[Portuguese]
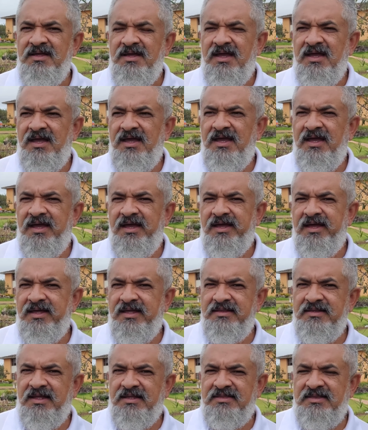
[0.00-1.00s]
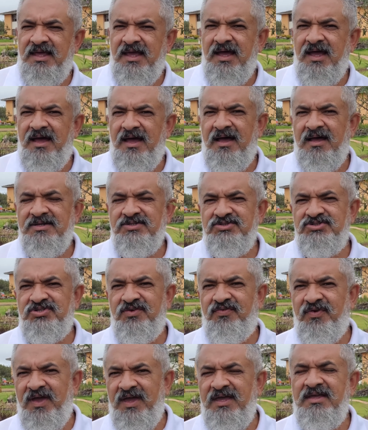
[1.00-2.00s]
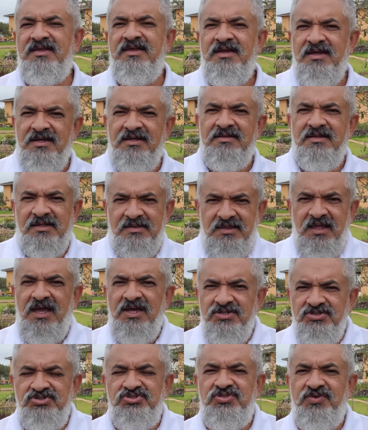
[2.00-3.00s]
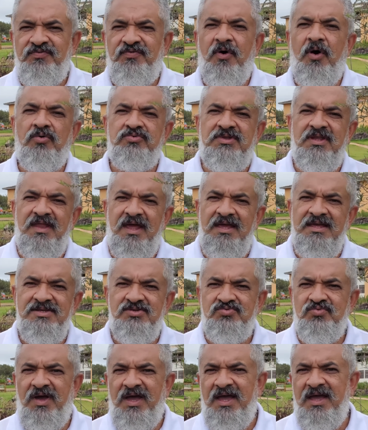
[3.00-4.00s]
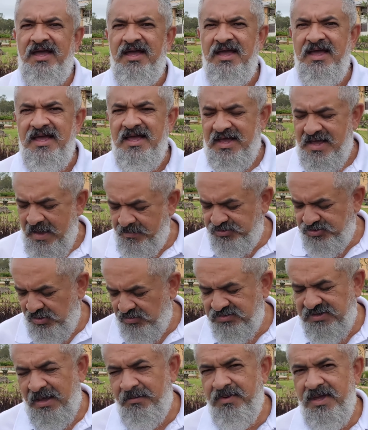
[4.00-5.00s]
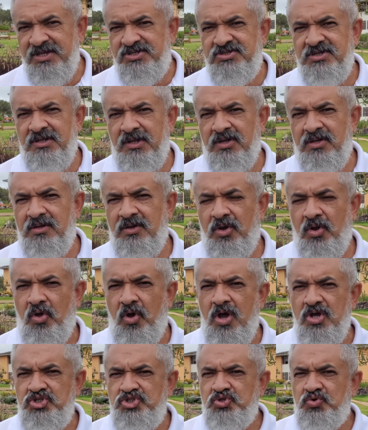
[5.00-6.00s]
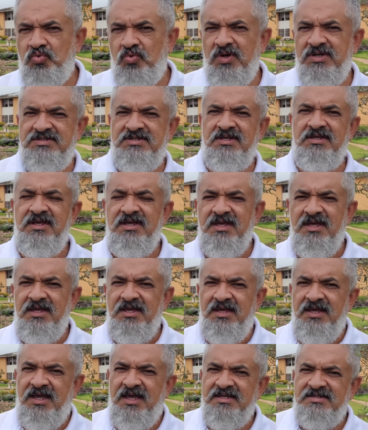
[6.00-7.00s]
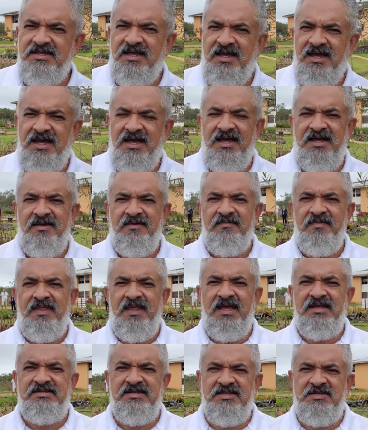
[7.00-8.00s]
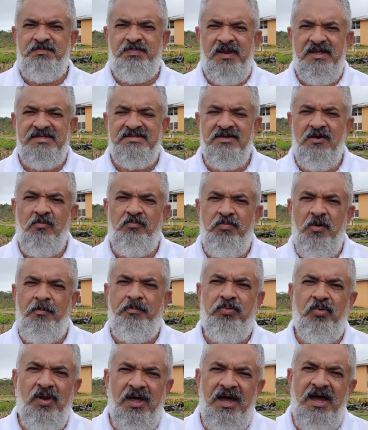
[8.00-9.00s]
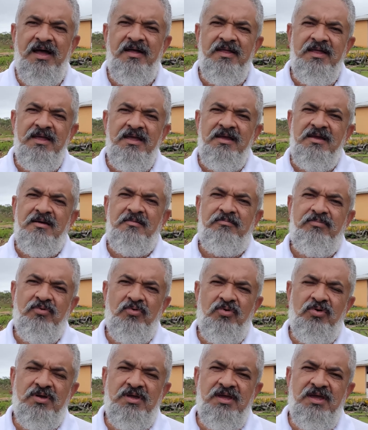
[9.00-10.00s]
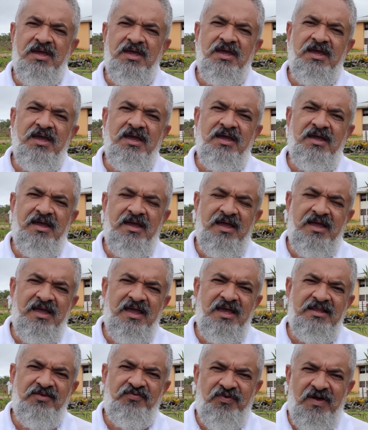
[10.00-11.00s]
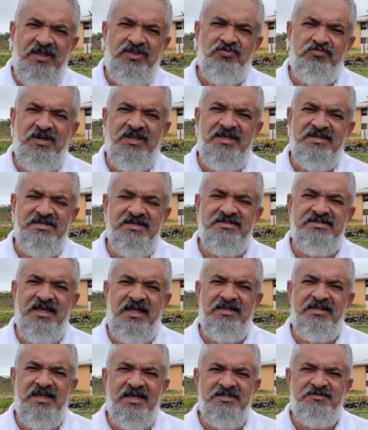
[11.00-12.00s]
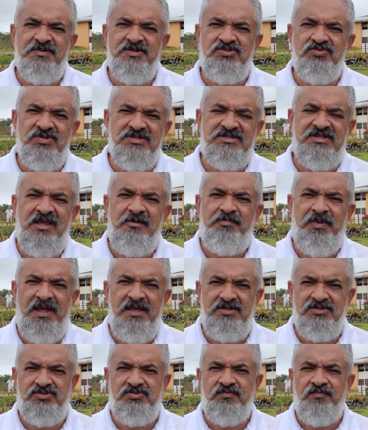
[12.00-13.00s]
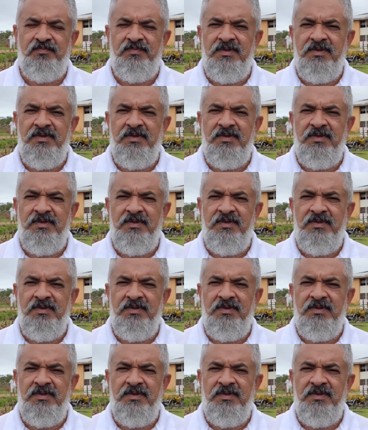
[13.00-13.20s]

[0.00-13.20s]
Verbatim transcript: é, da terra a gente vem, da terra a gente volta, né? Isso é absolutamente lógico esse, essa, essa expressão popular porque é, é, de fato uma necessidade que as pessoas têm para isso.